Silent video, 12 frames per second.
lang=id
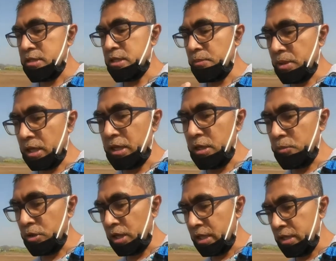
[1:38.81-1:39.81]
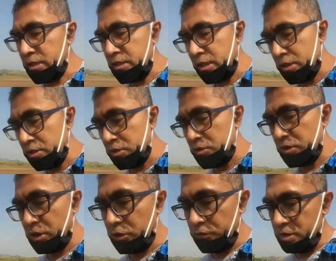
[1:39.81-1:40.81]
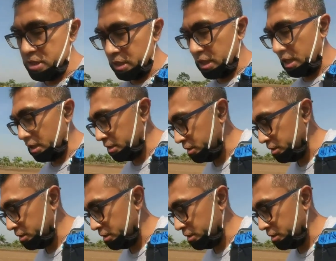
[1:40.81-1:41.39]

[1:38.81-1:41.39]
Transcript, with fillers: cabang ilmu lain yaitu geofisika